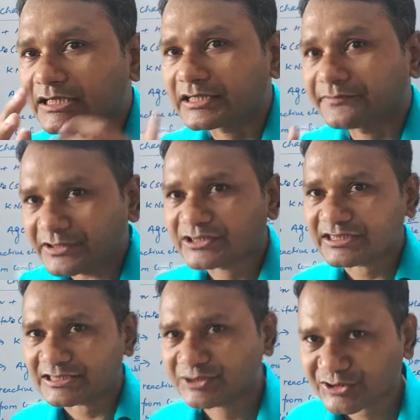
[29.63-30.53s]

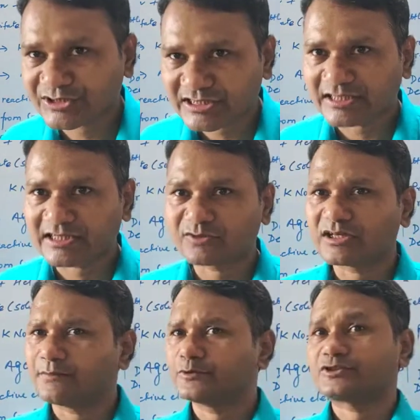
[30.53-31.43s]
रिवीजन अच्छे से कर रहे
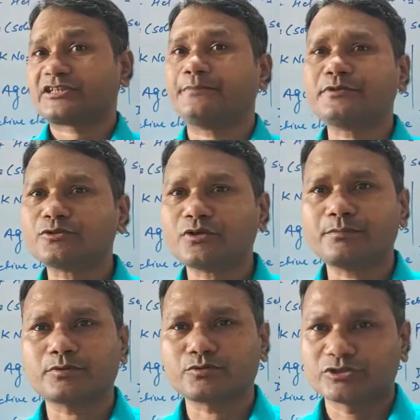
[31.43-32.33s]
होंगे आप लोग चैप्टर तो
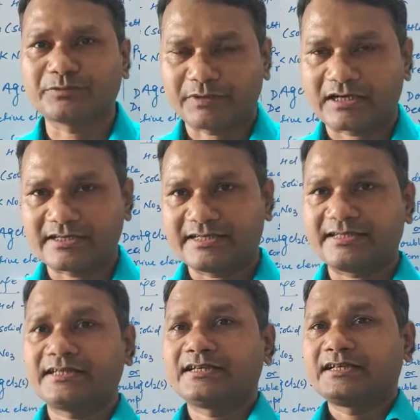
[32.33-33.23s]
आप लोग खुद ही पढ़ लिए
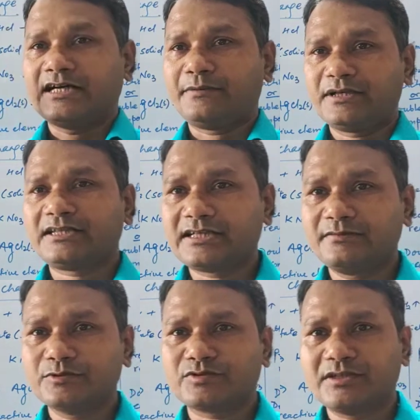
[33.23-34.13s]
हैं हमारा
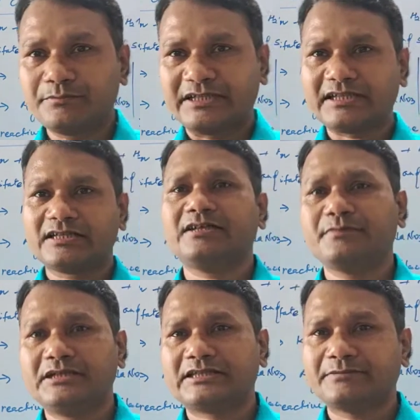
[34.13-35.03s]
काम होता है मेरा
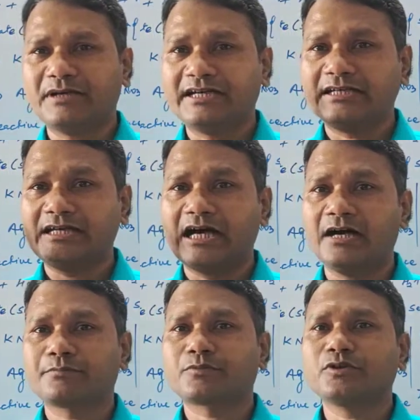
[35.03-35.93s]
काम है कि भाई
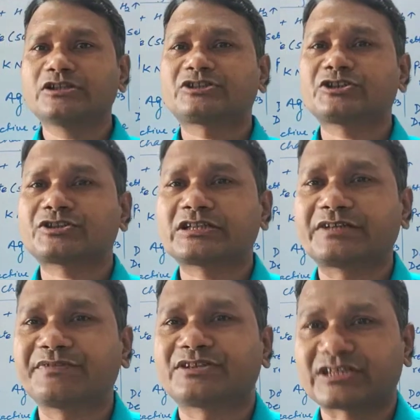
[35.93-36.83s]
आपको अच्छे से
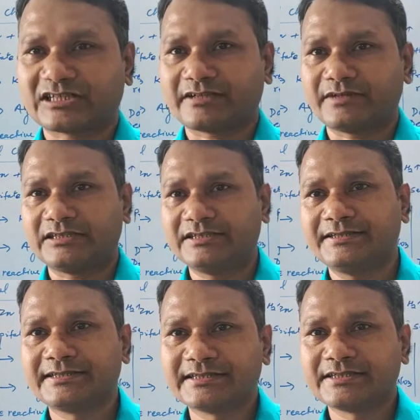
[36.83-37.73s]
रिविज़न करवा दें
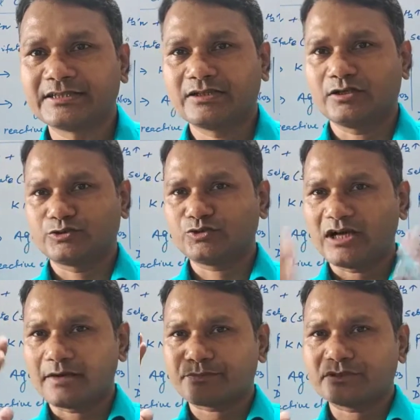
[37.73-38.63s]
और
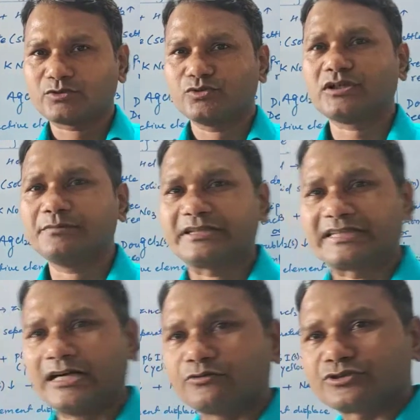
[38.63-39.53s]
जो आपका थोड़ा भी
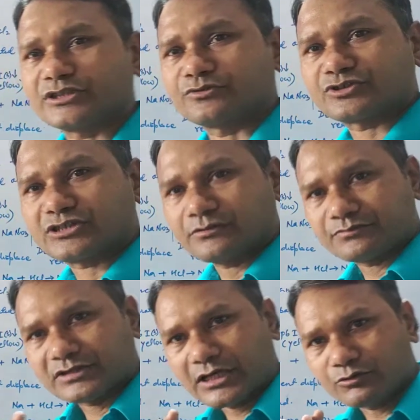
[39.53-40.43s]
डाउट्स है उस
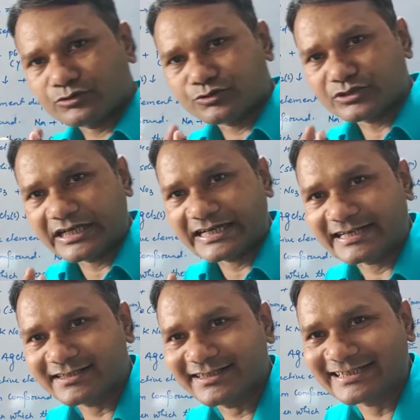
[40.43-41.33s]
डाउट्स को क्या
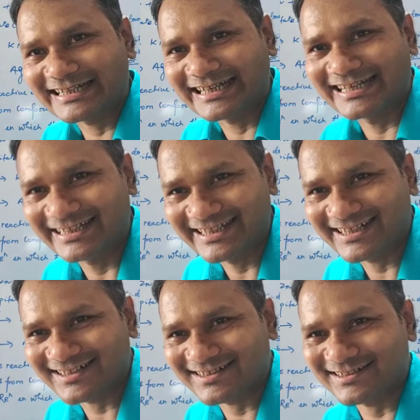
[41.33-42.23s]
कर दें
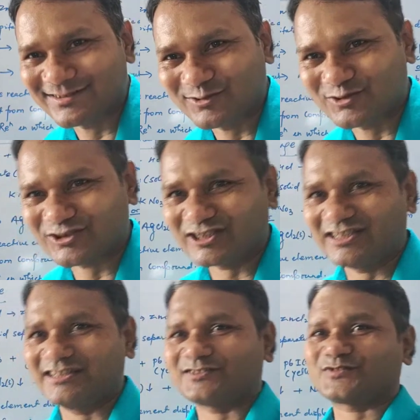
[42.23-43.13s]
क्लियर तो
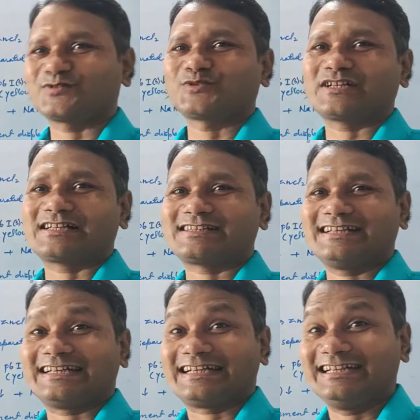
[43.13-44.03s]
चले शुरू
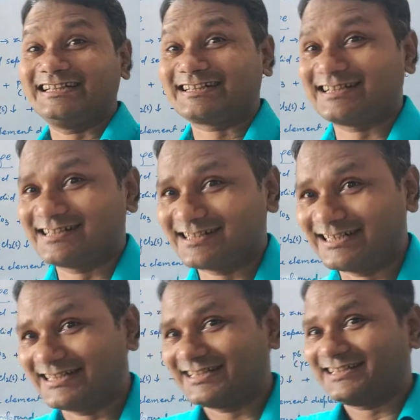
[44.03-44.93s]
करते हैं क्लियर करने
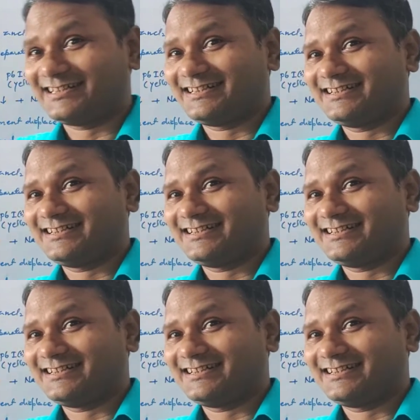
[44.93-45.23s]
के लिए